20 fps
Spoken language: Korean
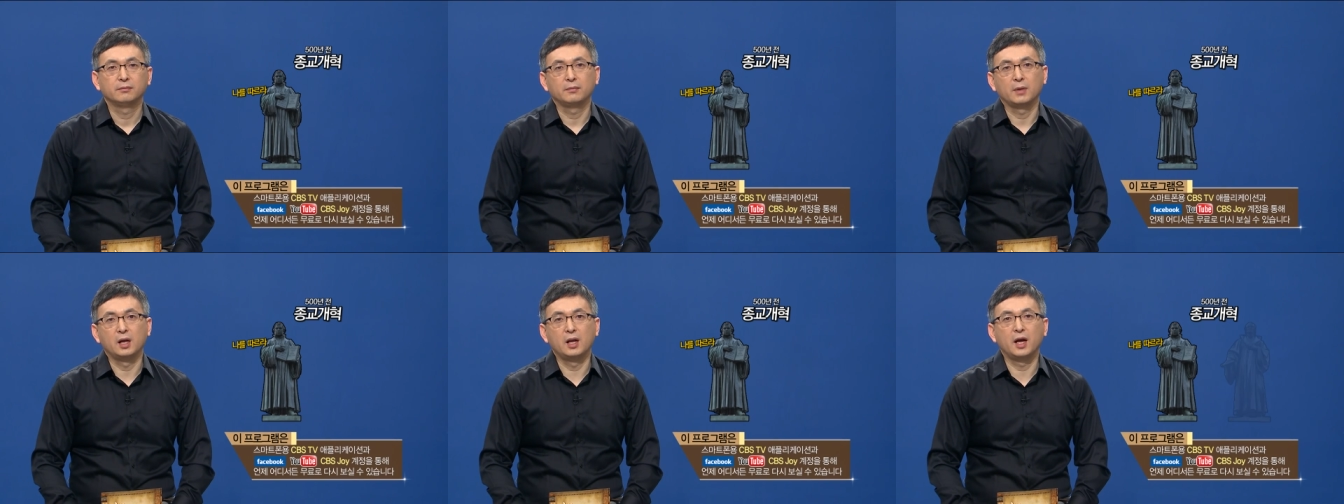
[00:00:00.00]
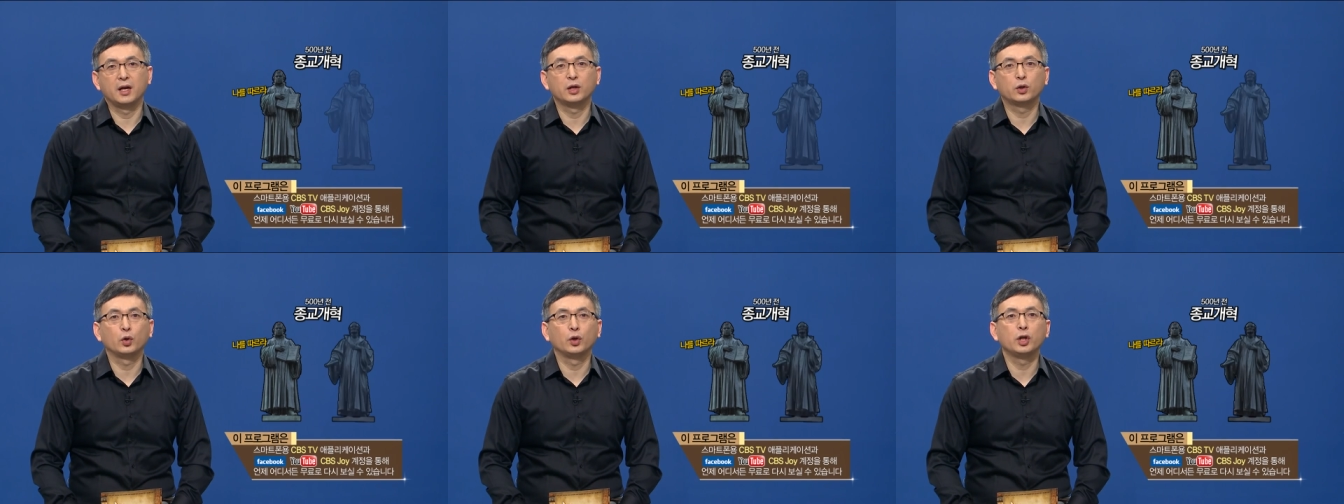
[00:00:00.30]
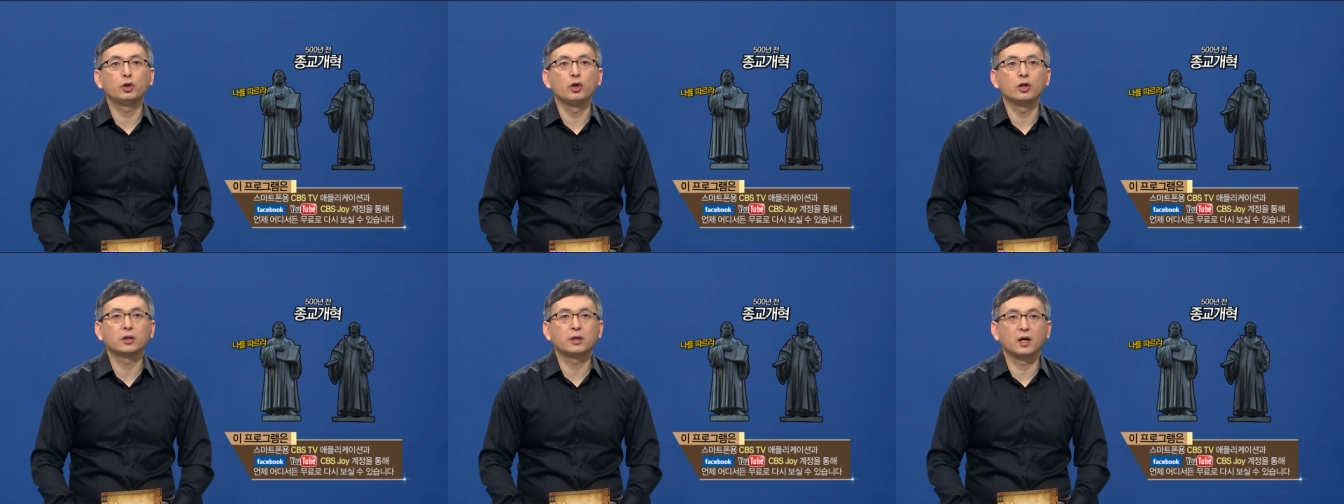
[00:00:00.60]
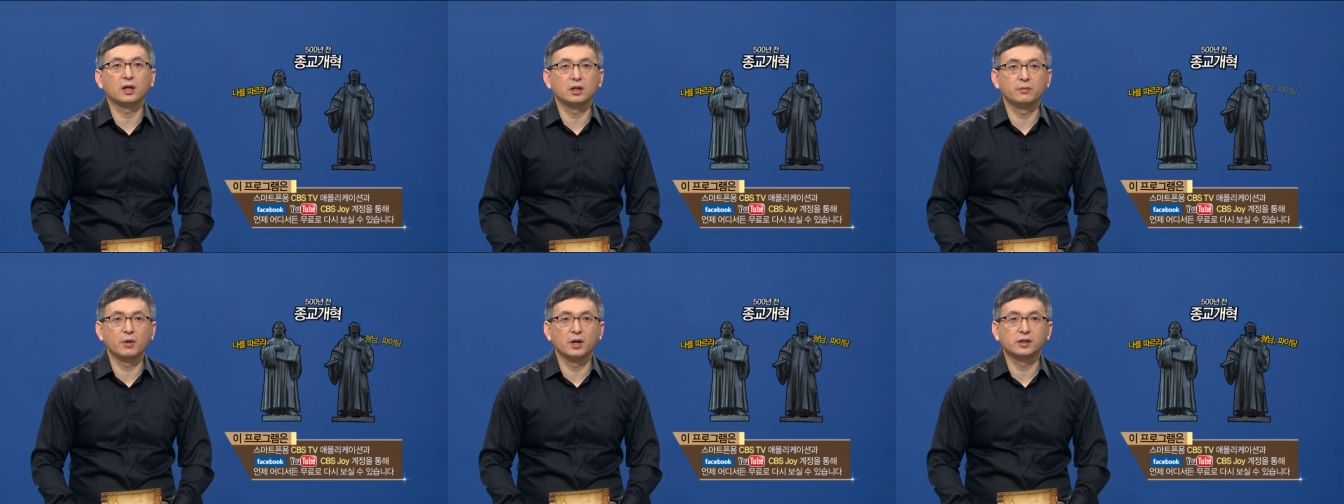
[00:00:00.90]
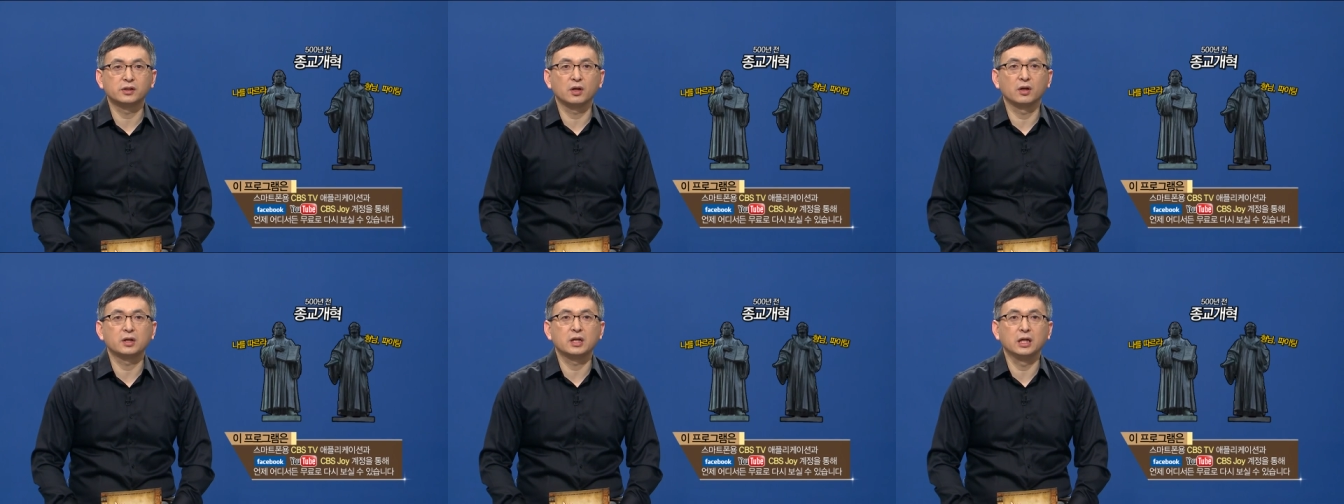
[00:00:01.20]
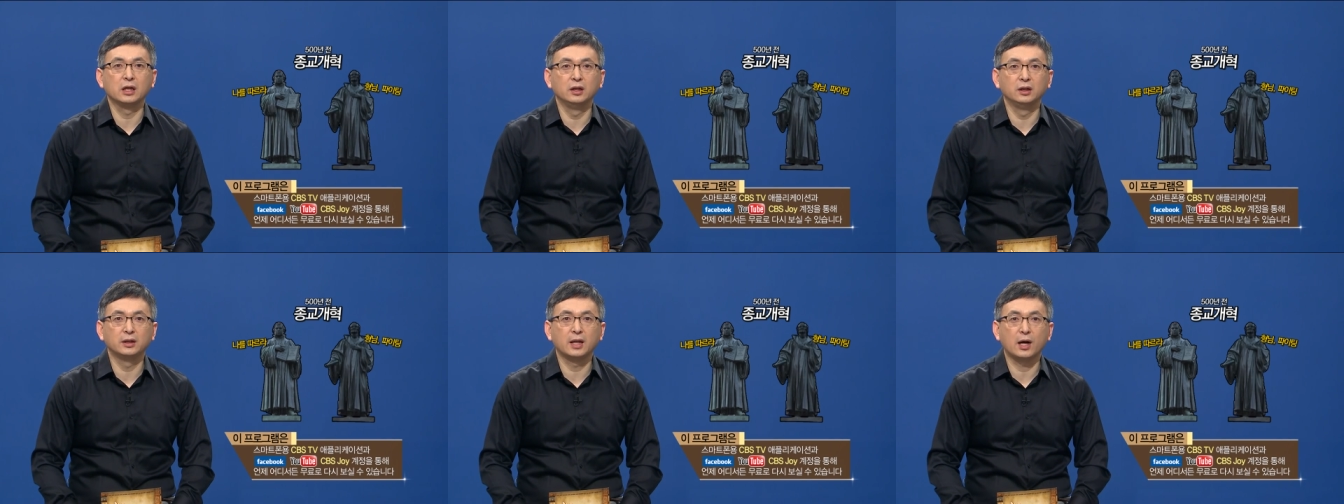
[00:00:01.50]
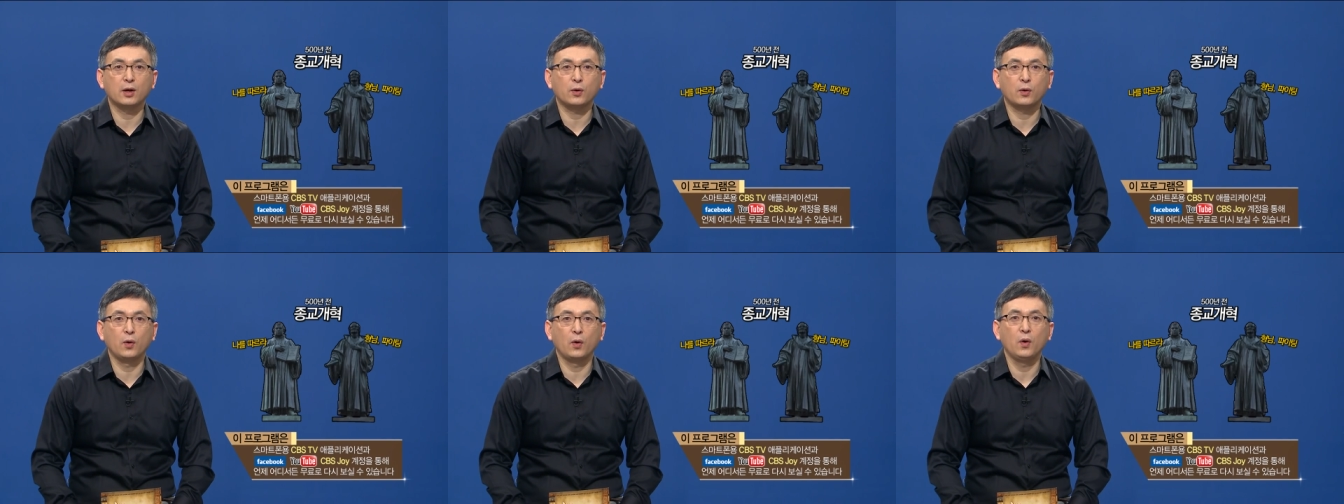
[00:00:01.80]
멜랑이톤이 뒤따르면서 길을
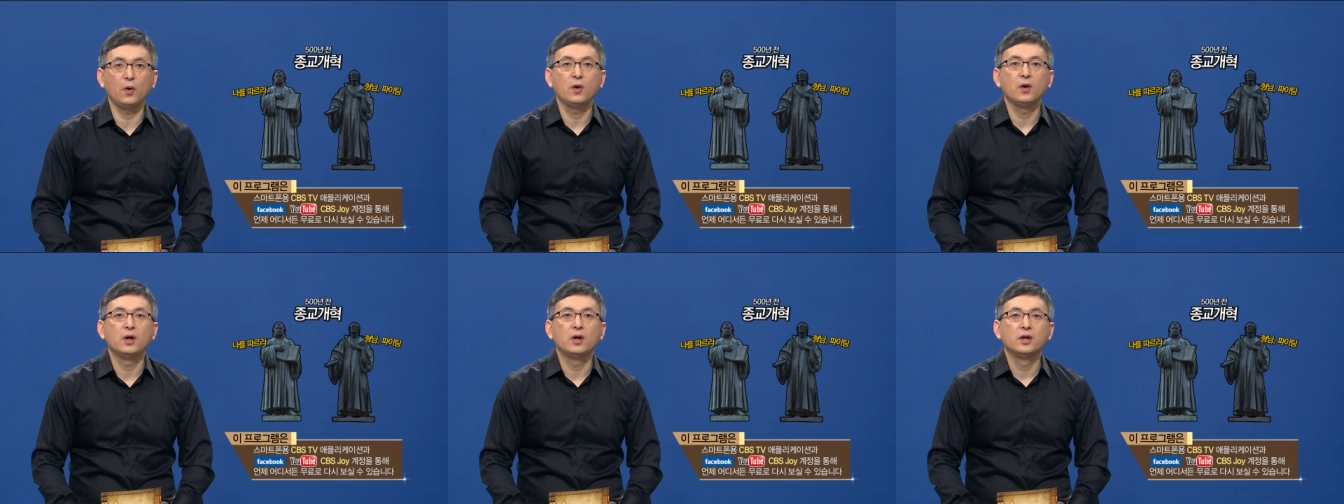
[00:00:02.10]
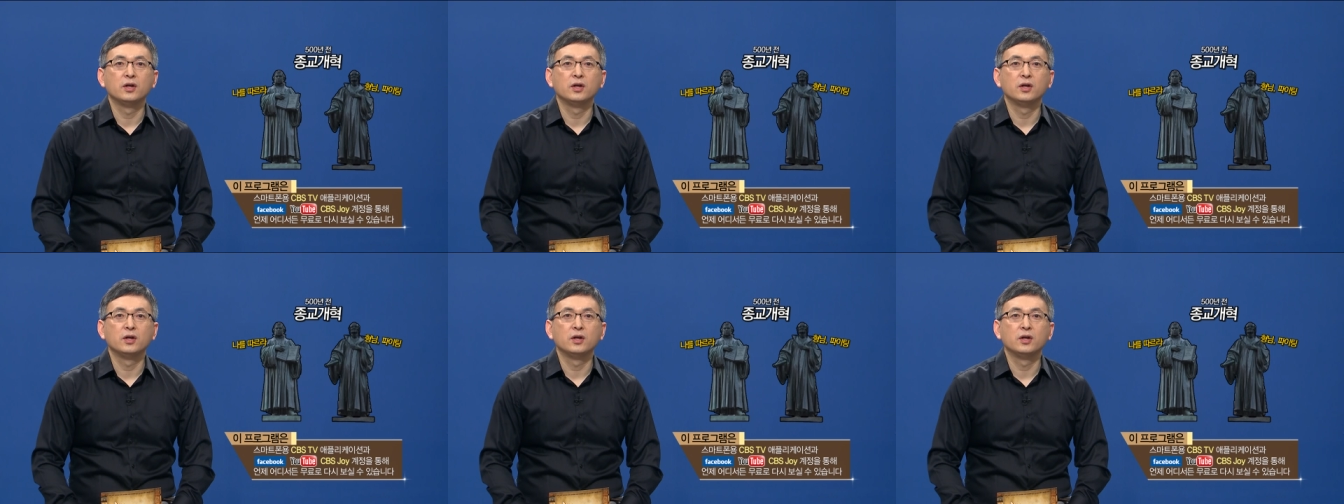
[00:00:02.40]
닫고